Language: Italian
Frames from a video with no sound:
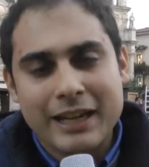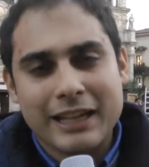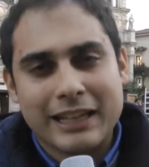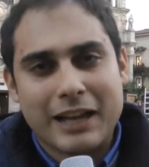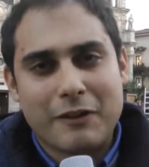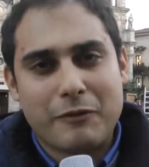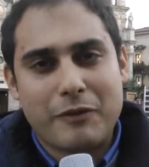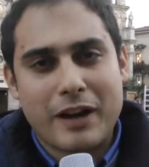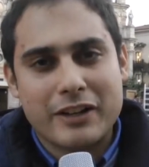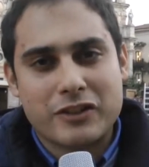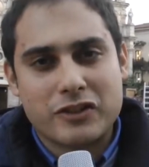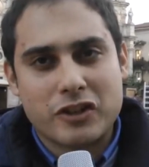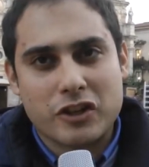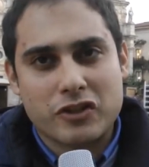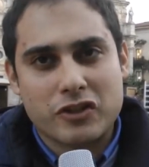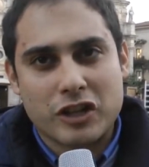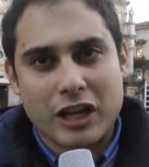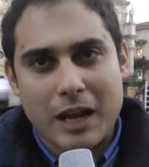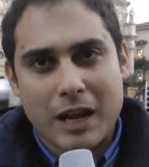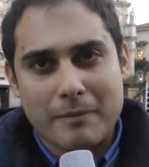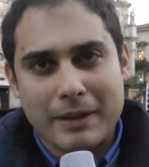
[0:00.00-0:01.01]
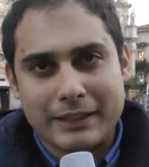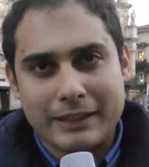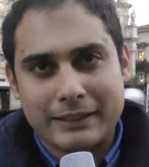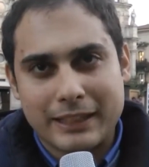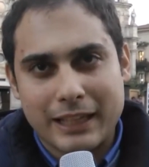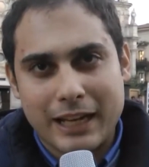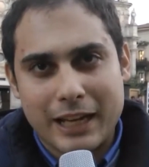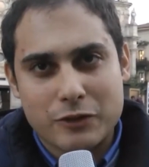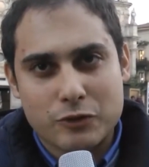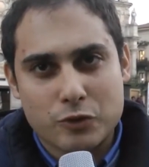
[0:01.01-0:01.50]
la faccia ce la
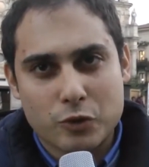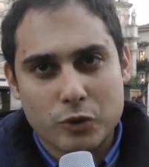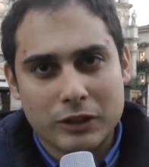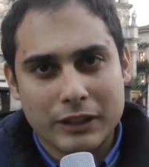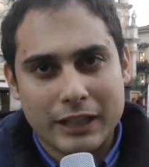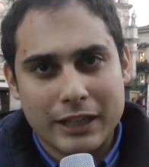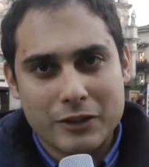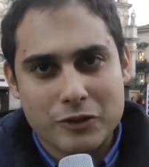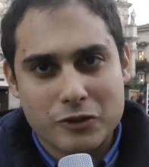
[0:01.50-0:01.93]
mette la giunta in